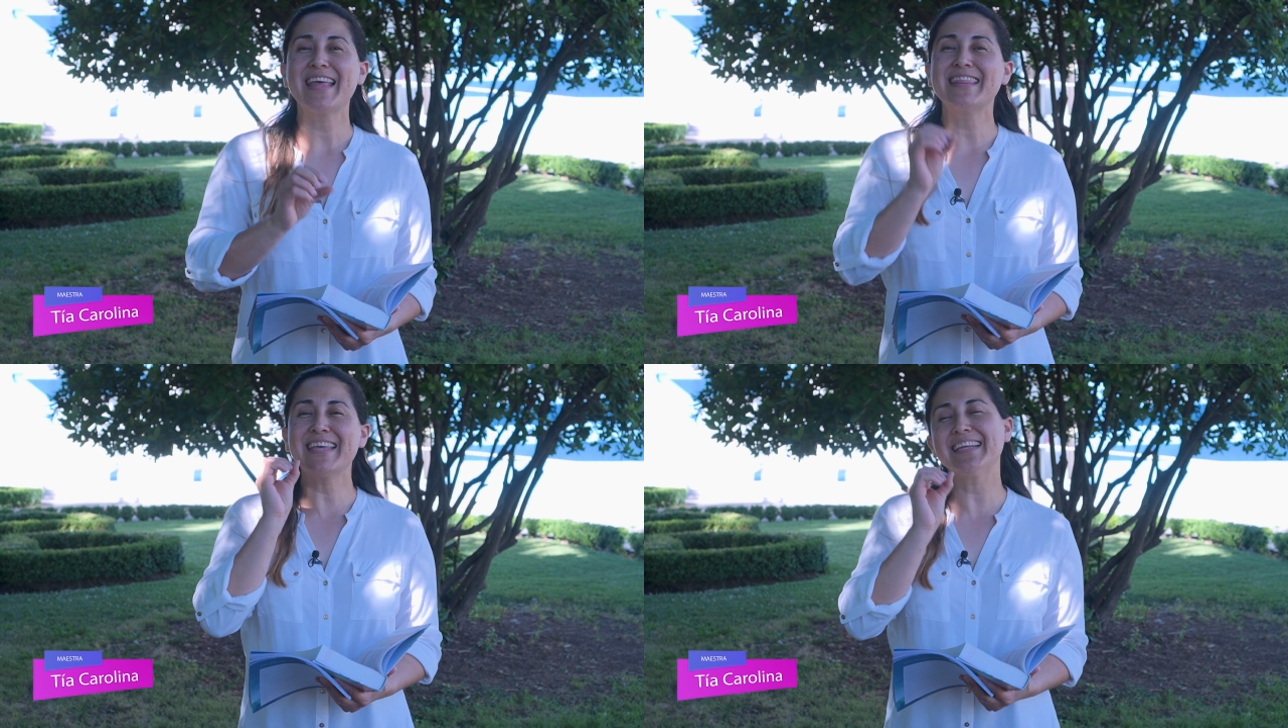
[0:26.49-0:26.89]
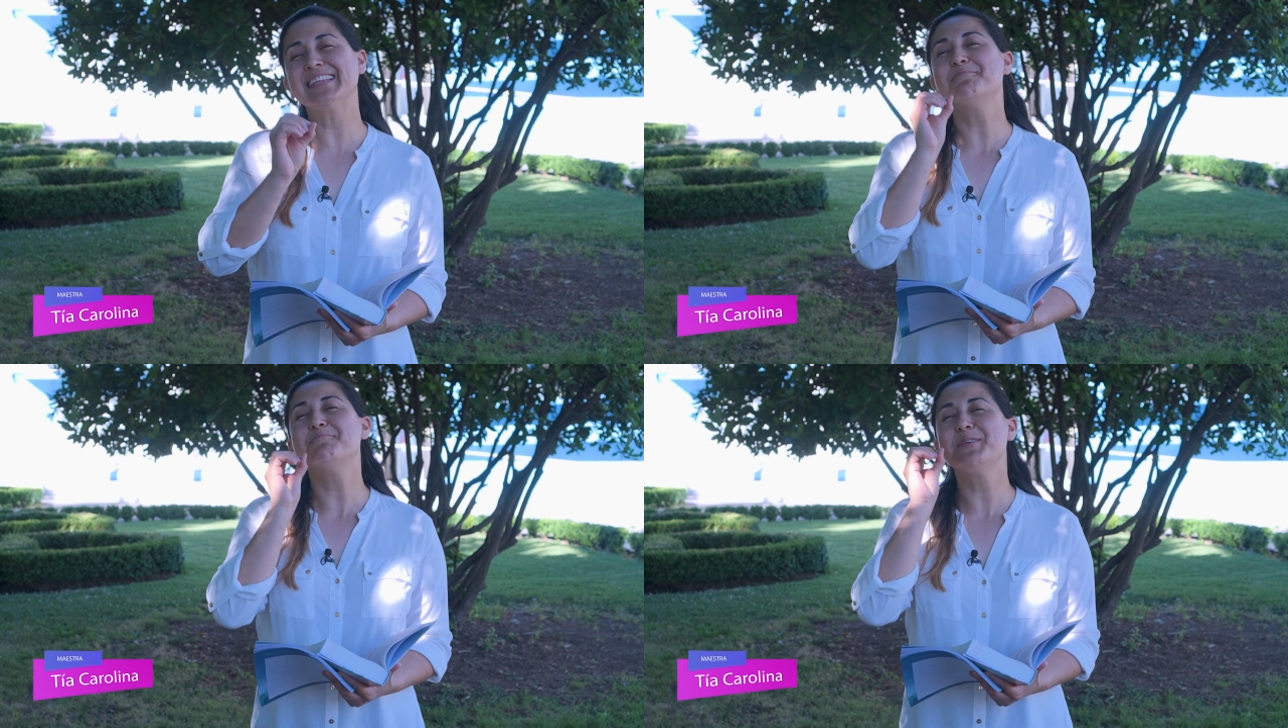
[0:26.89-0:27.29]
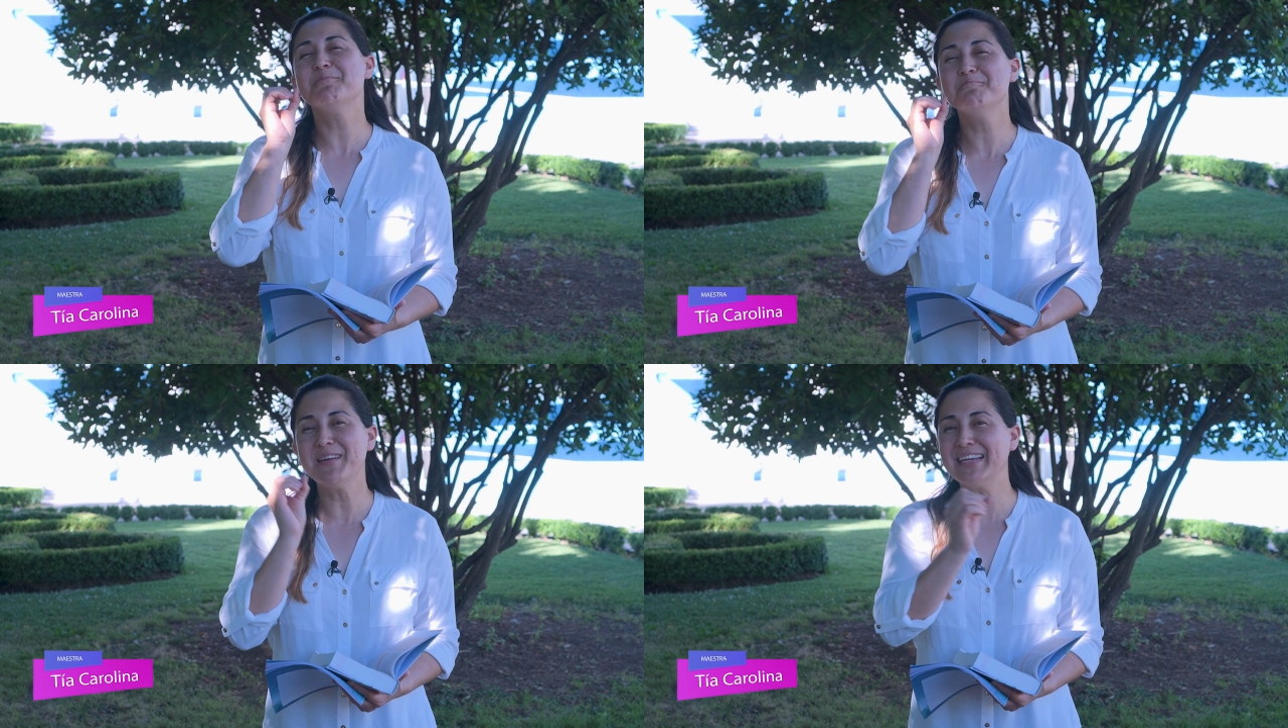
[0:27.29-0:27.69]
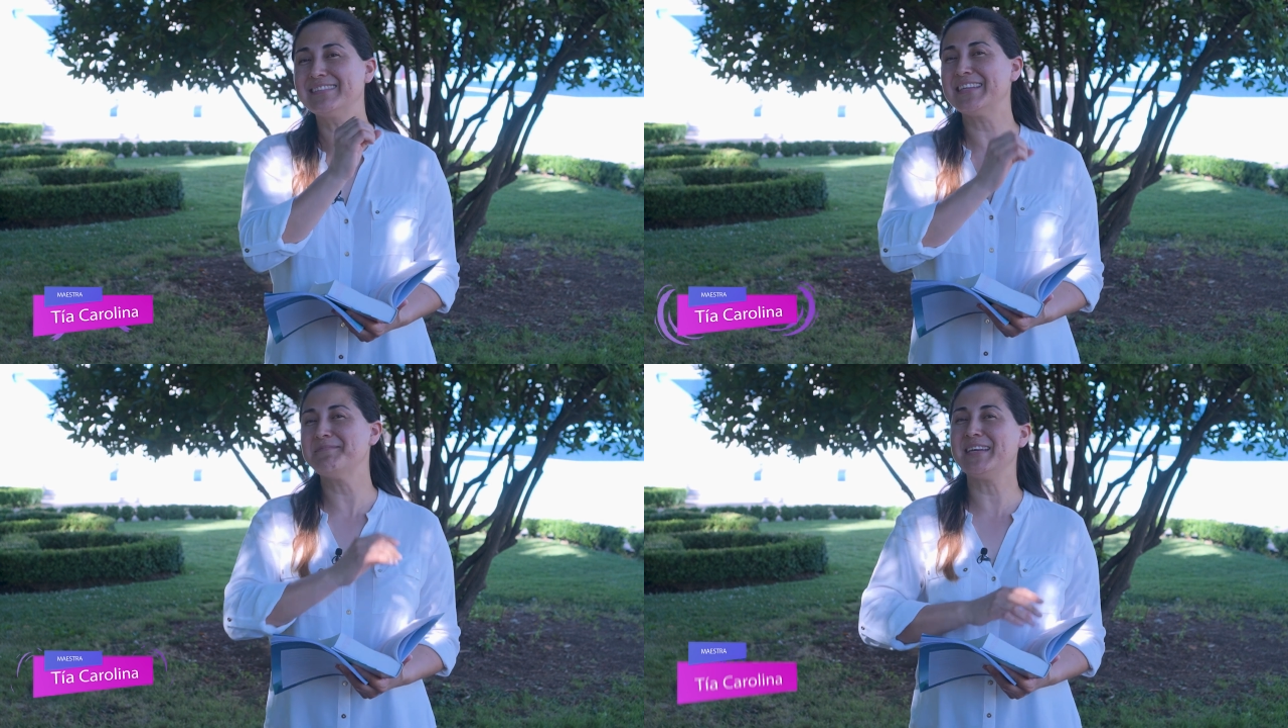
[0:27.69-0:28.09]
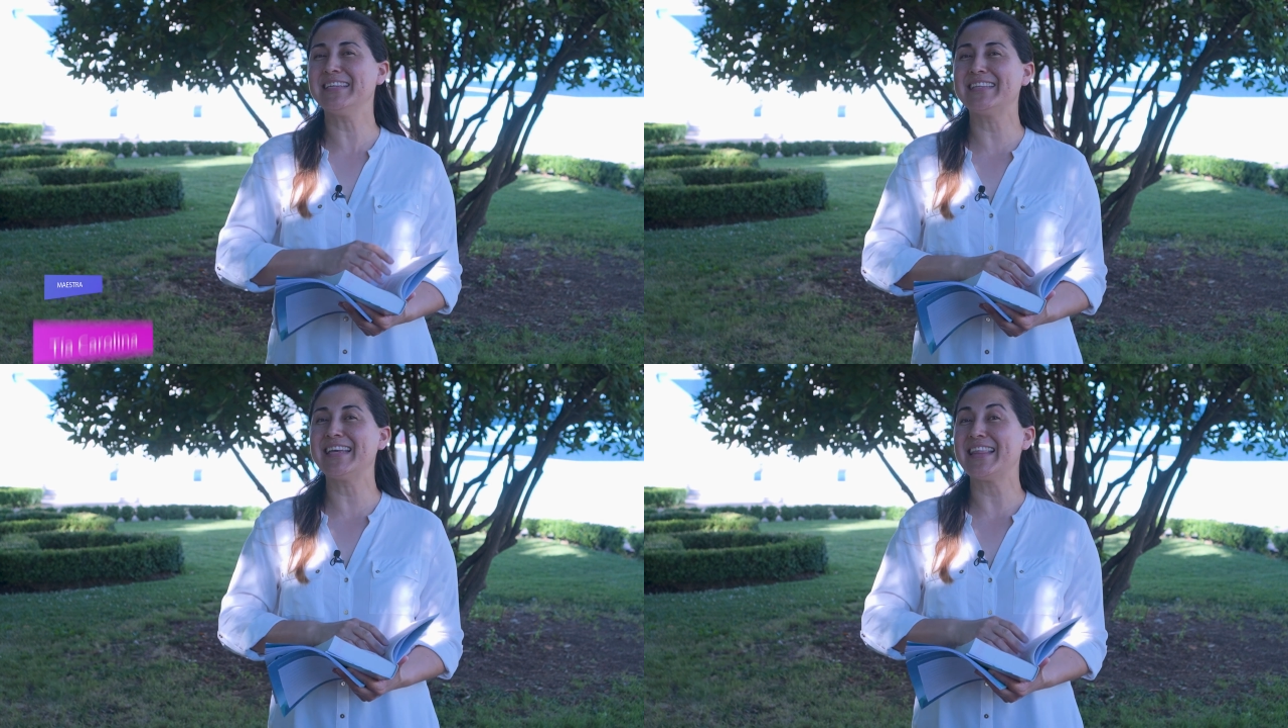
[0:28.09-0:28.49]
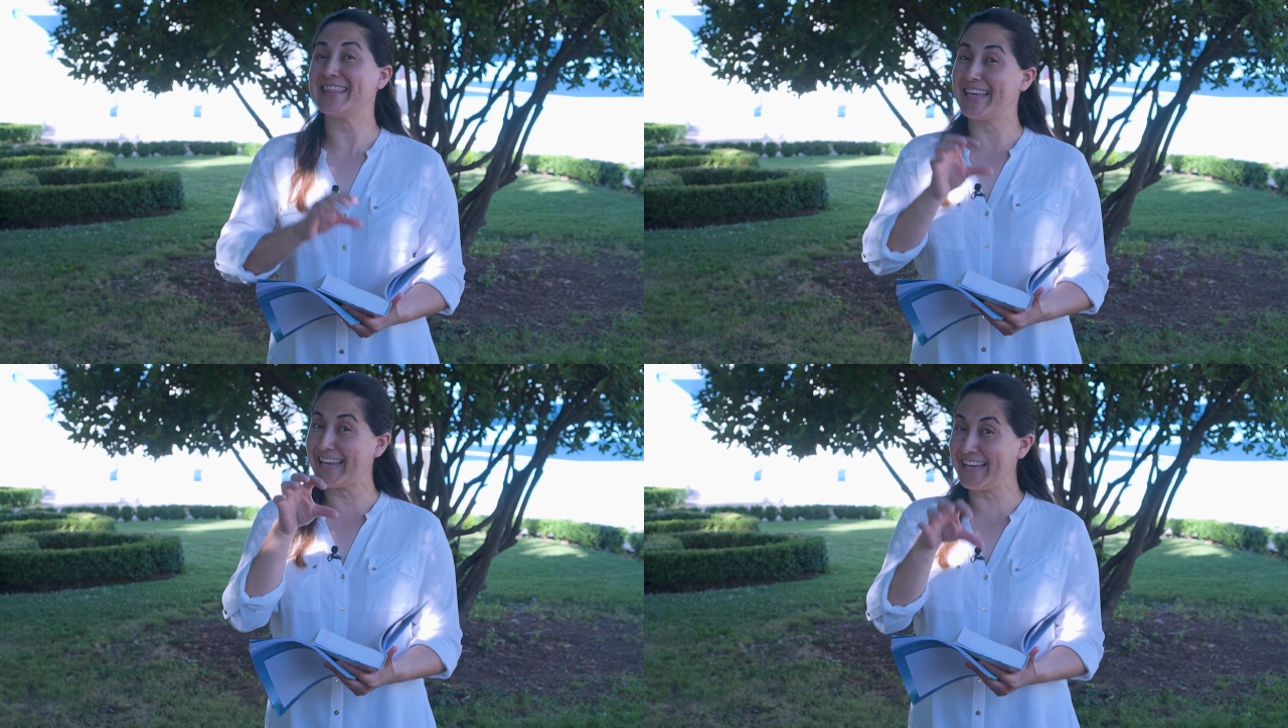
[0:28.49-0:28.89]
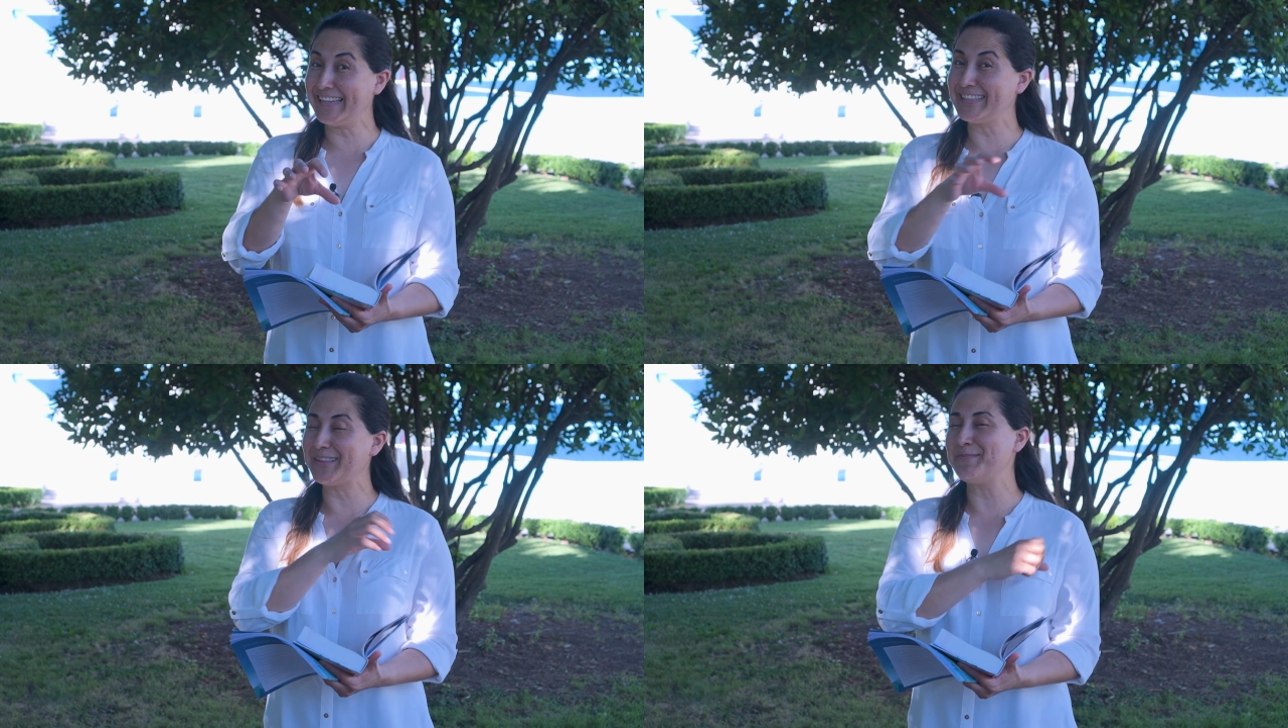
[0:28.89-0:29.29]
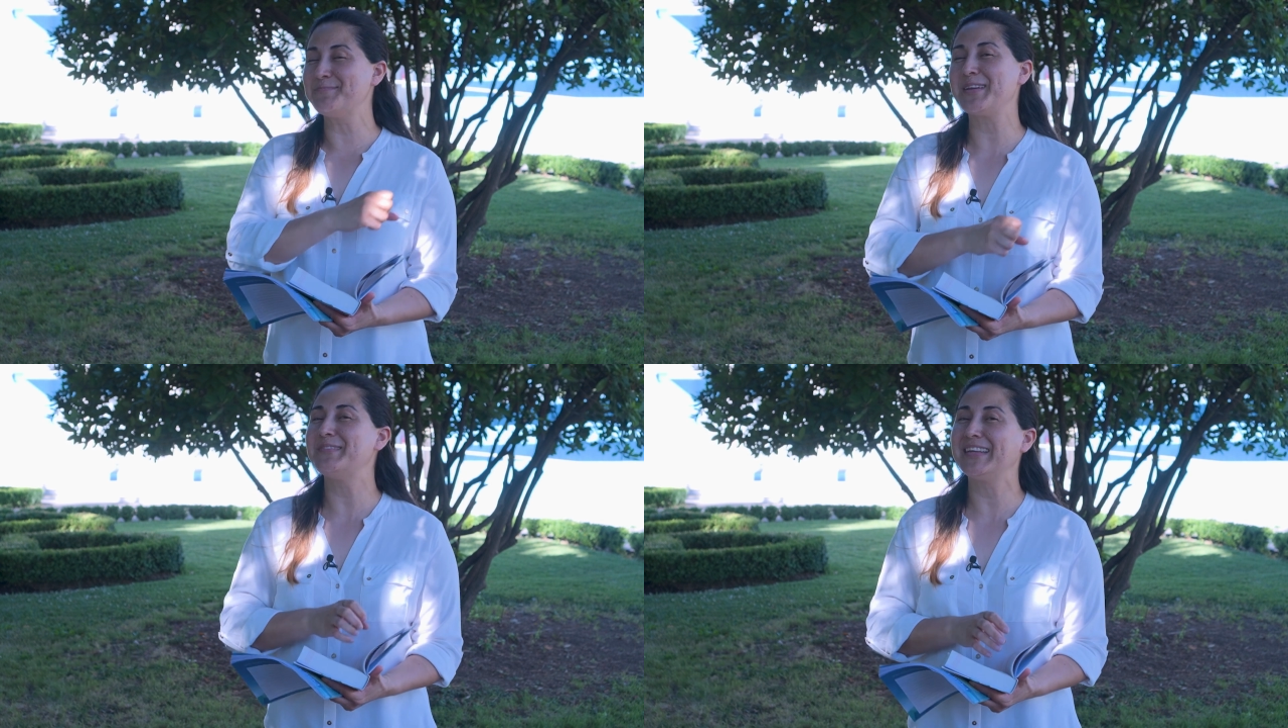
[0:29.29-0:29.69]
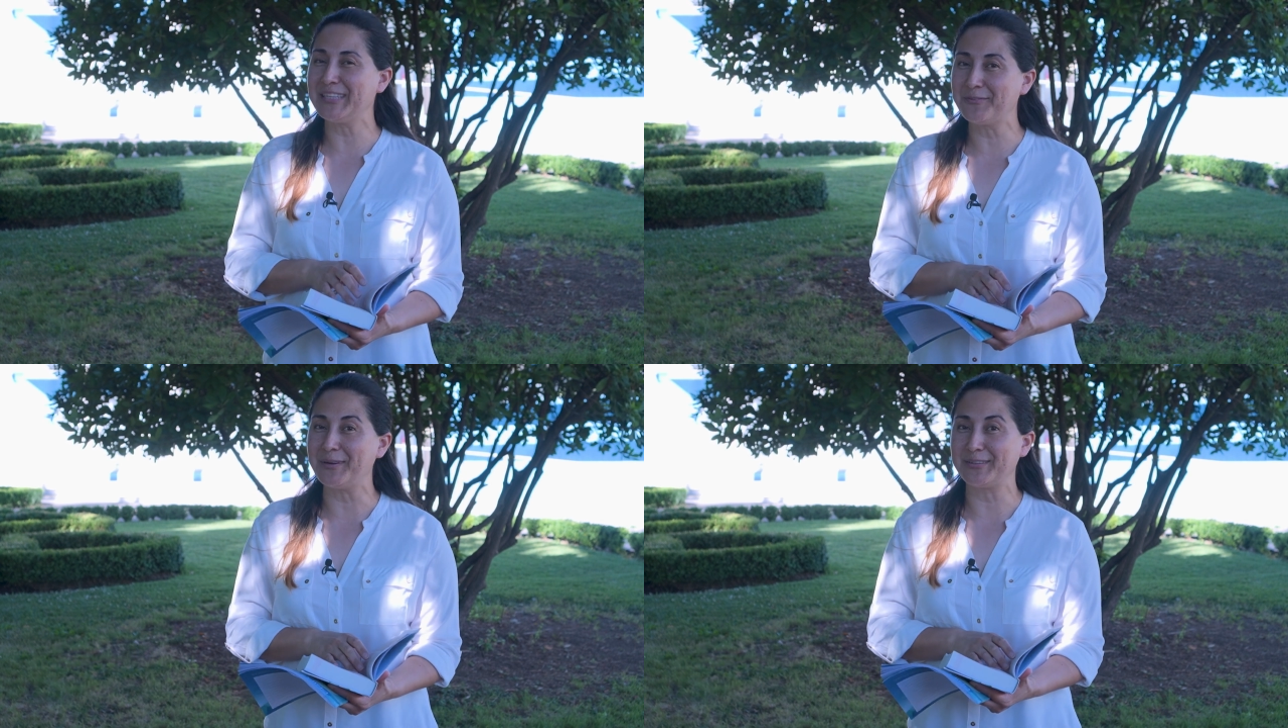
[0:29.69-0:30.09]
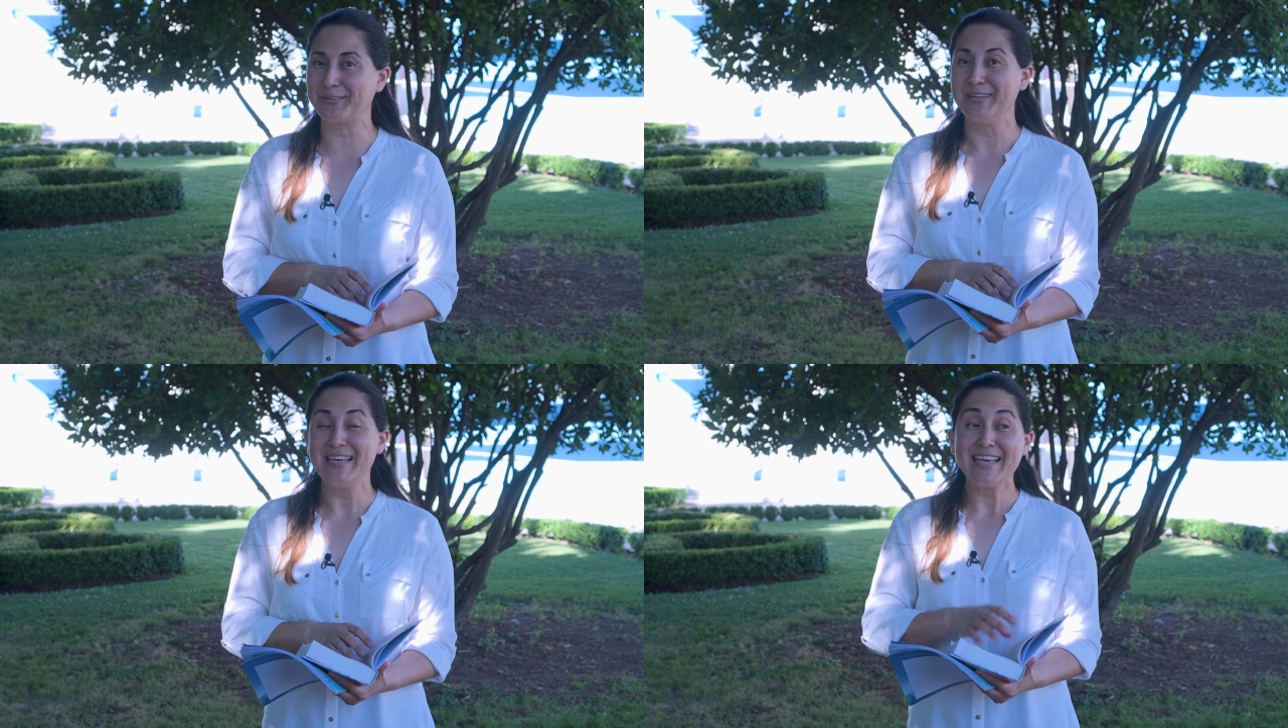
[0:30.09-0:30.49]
de este primer trimestre de este 2024.